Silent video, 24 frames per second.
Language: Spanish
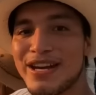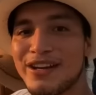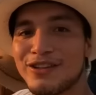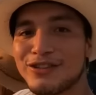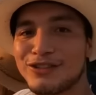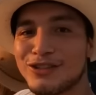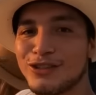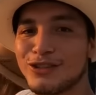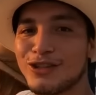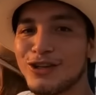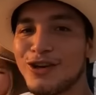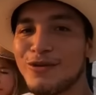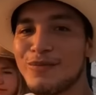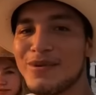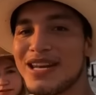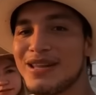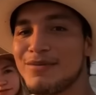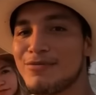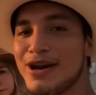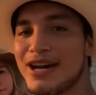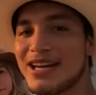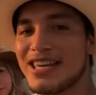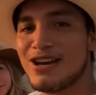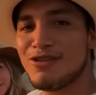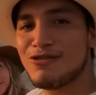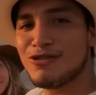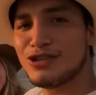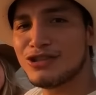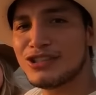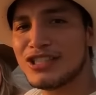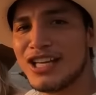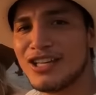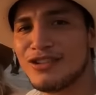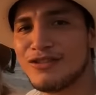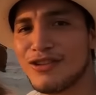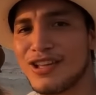pero nosotros nos venimos aquí a un
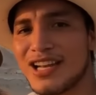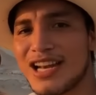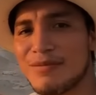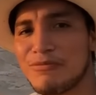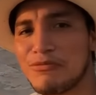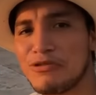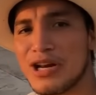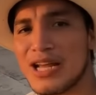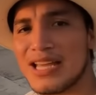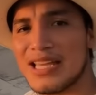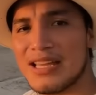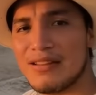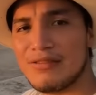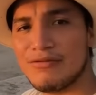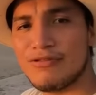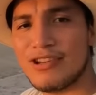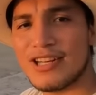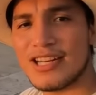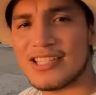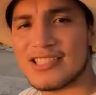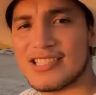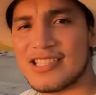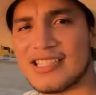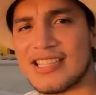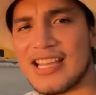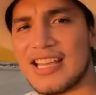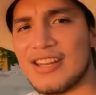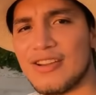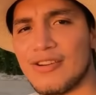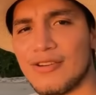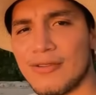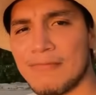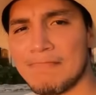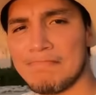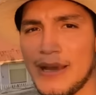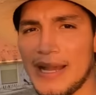costadito de la muralla. No es
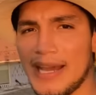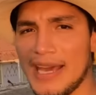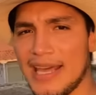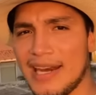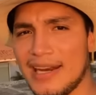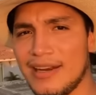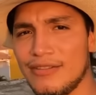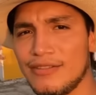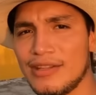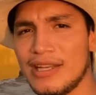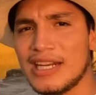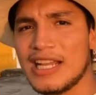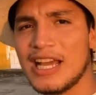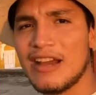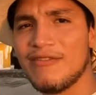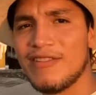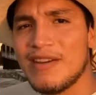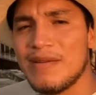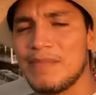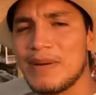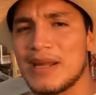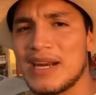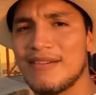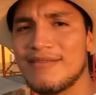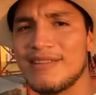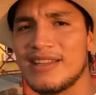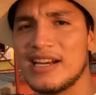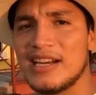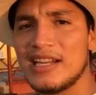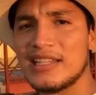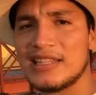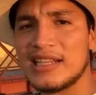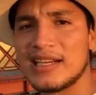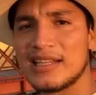necesario pagarlo del café para ver el